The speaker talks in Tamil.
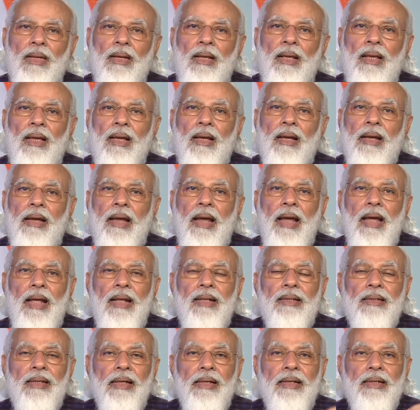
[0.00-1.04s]
பேண்ட்வித் சேவையை
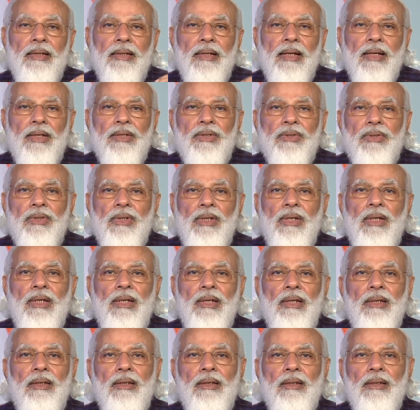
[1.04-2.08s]
தொடங்கி வைப்பார்னு
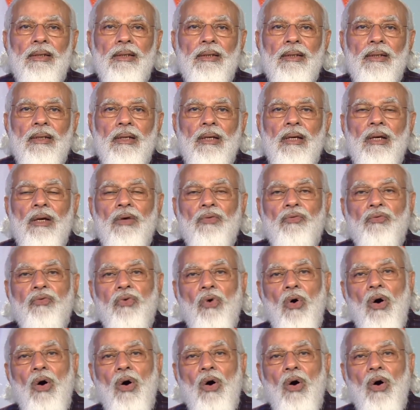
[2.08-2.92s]
தெரிவிக்கப்பட்டிருக்கு இந்தியாவில்